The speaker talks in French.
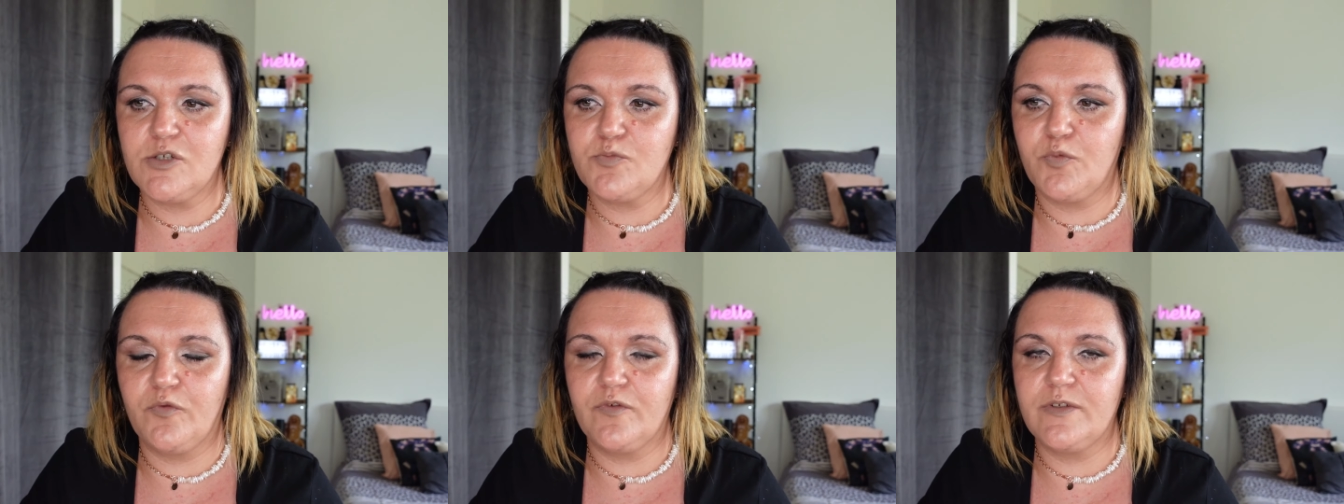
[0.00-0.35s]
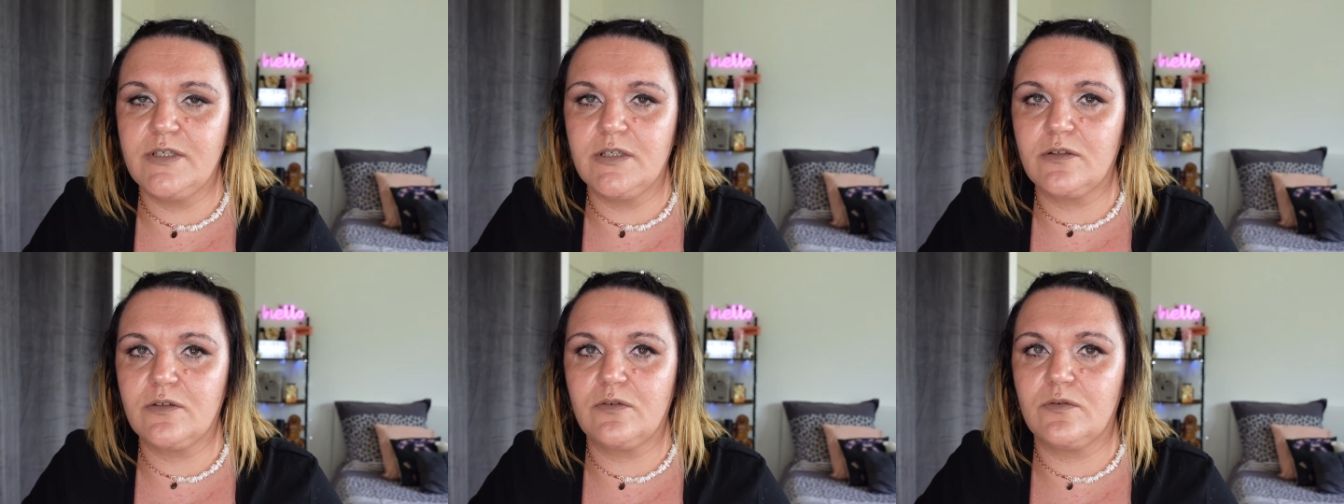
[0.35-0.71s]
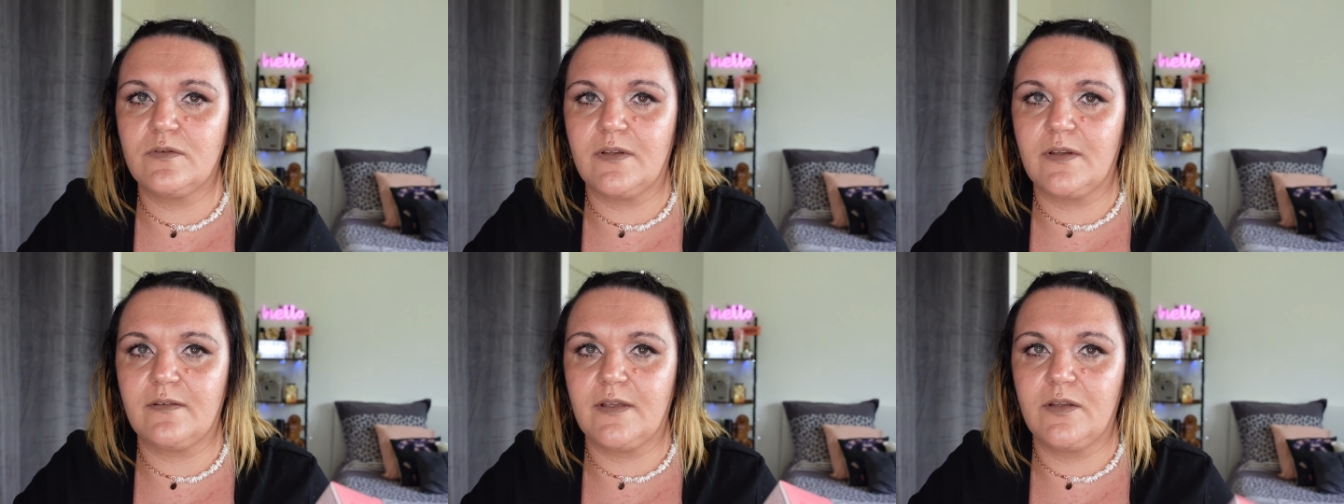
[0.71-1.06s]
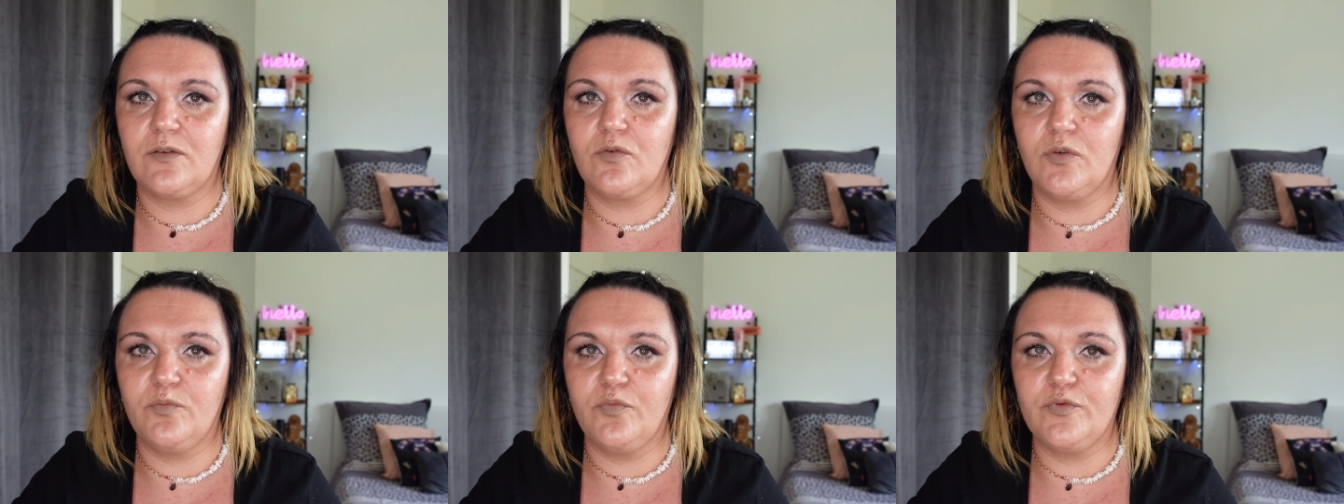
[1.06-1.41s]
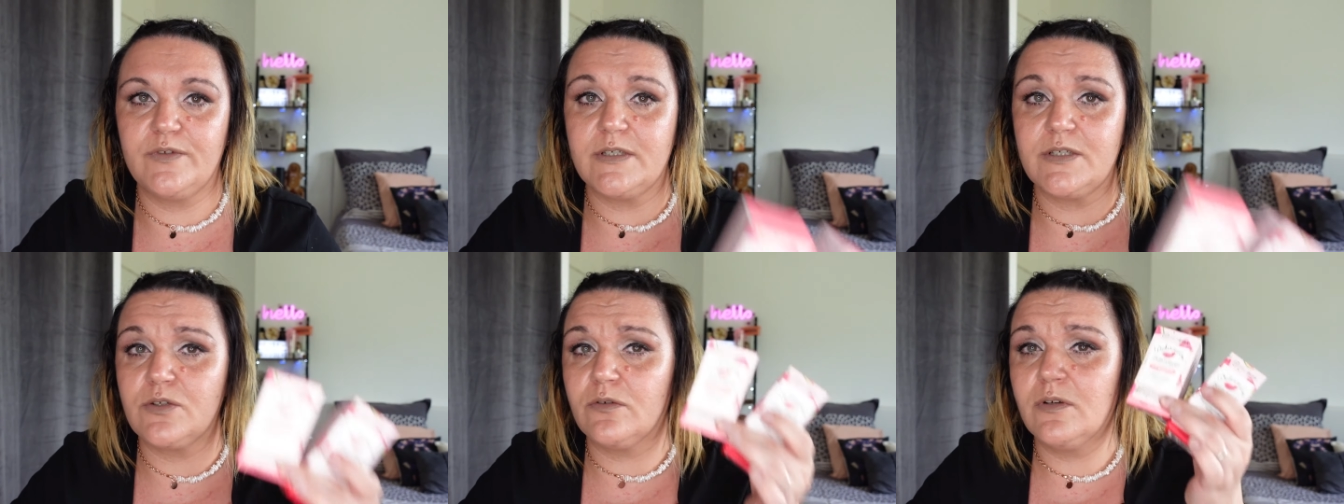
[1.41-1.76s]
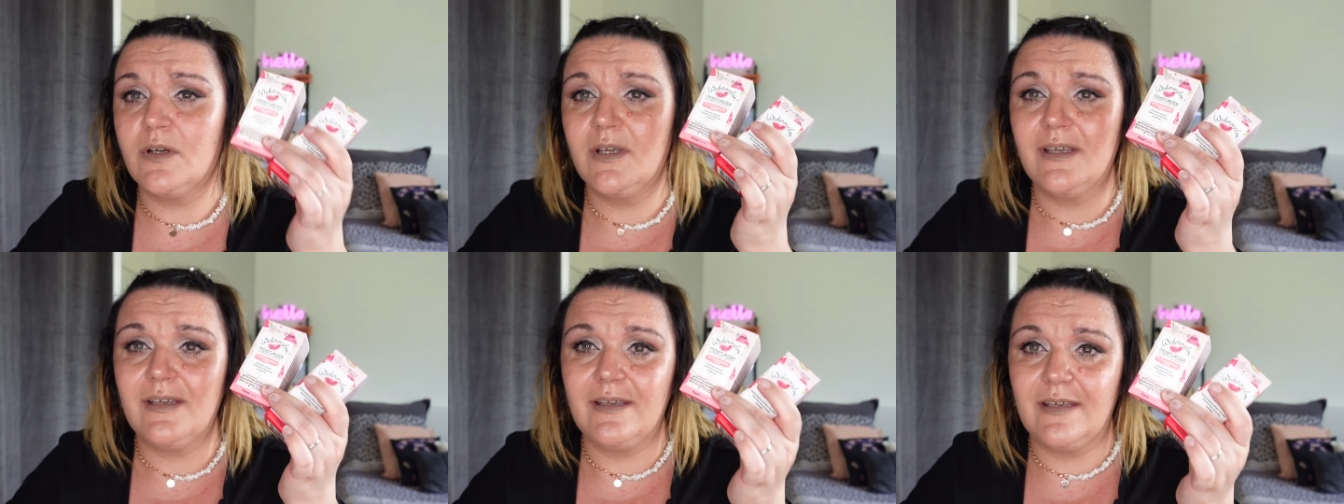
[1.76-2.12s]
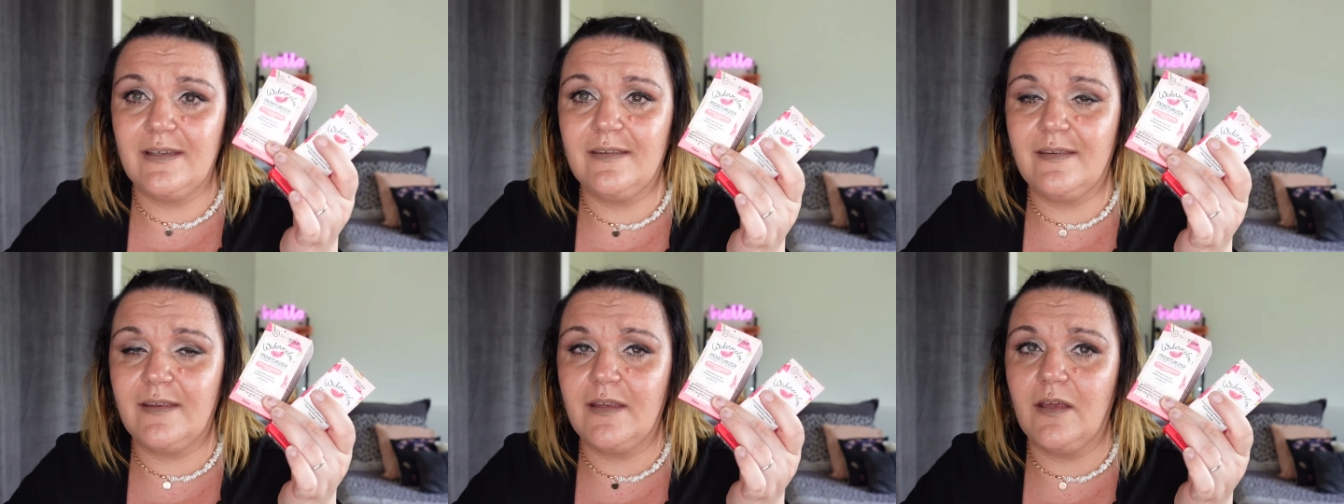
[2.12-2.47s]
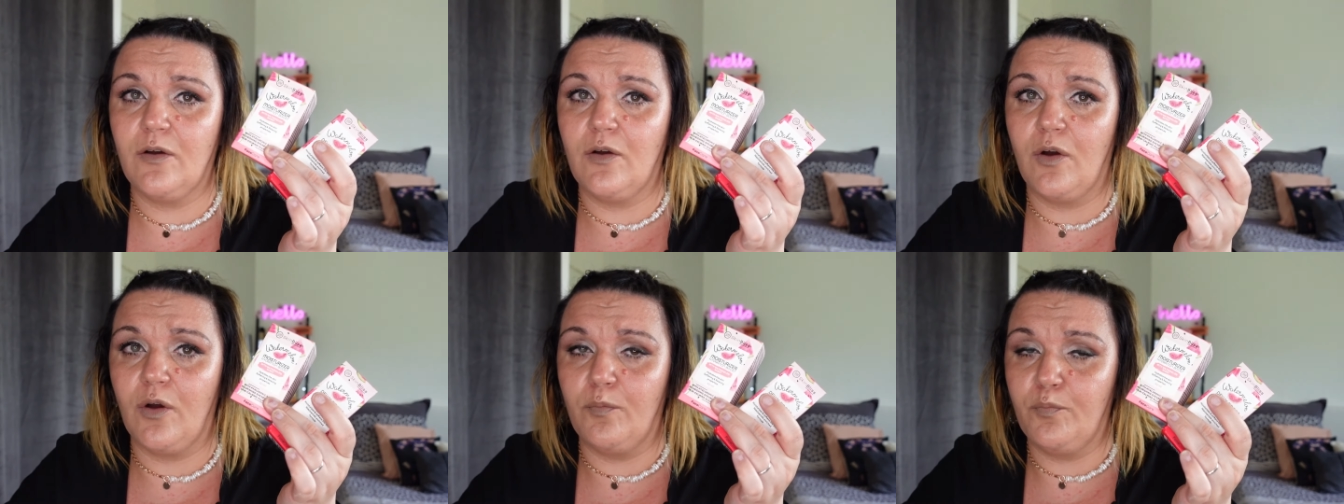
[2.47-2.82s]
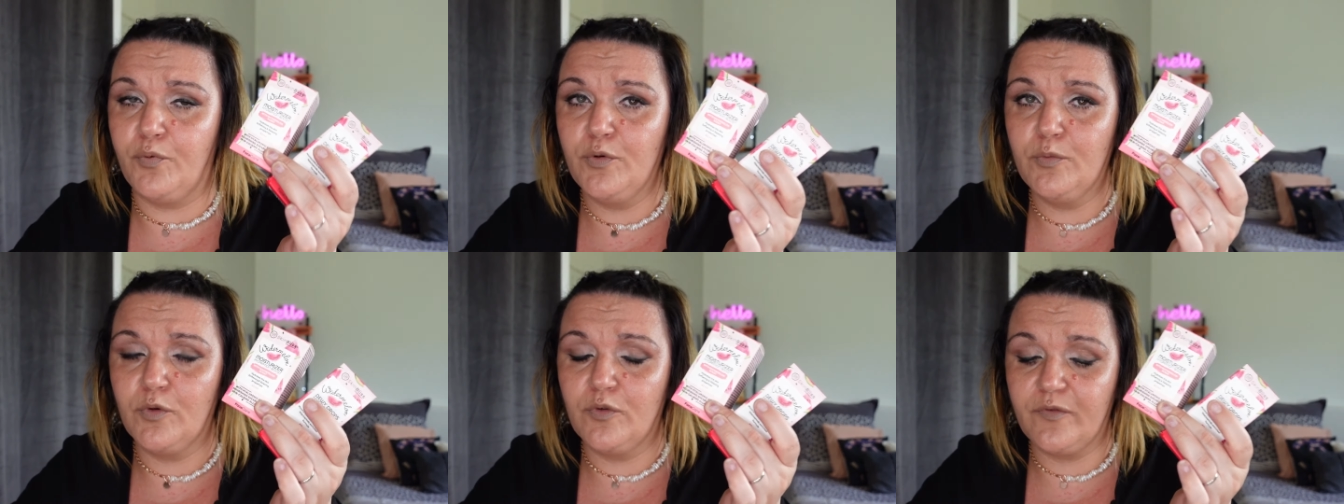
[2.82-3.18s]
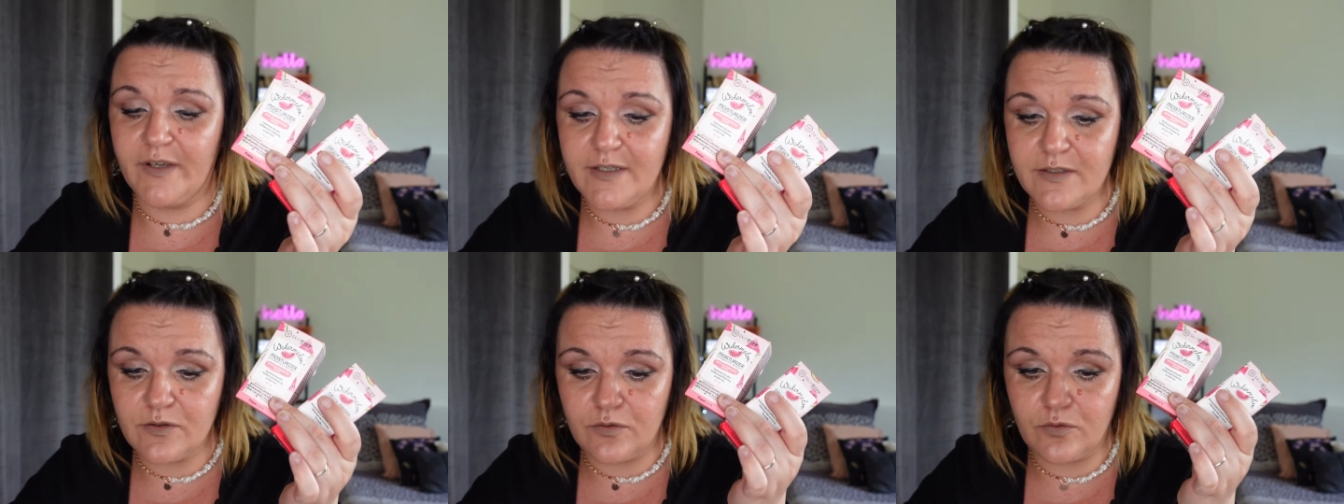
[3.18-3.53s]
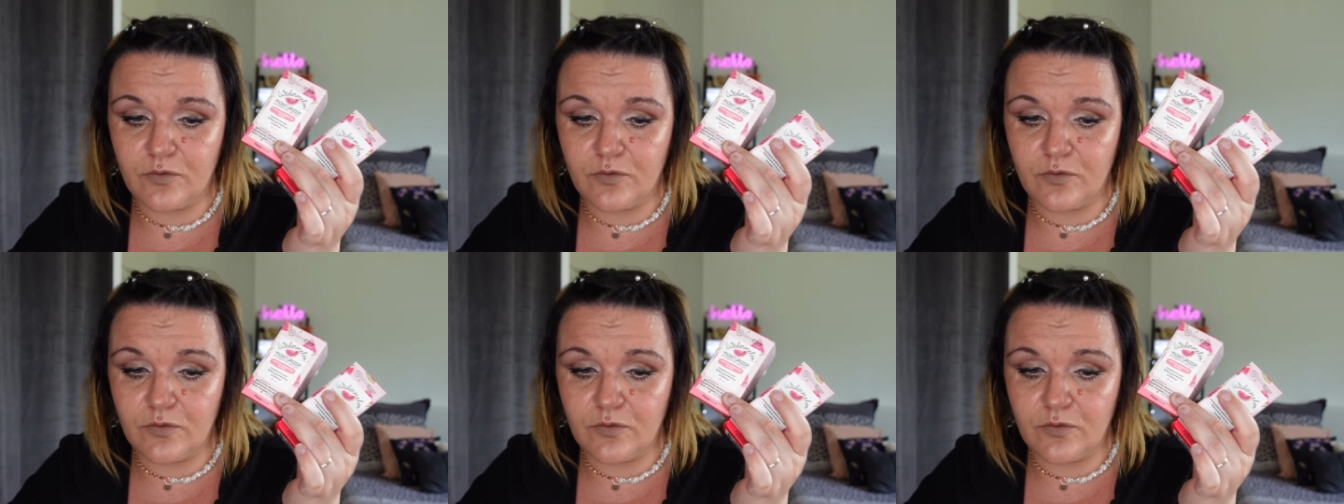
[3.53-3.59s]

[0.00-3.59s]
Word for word: je peux vous dire que certaines compositions étaient euh, plus mauvaises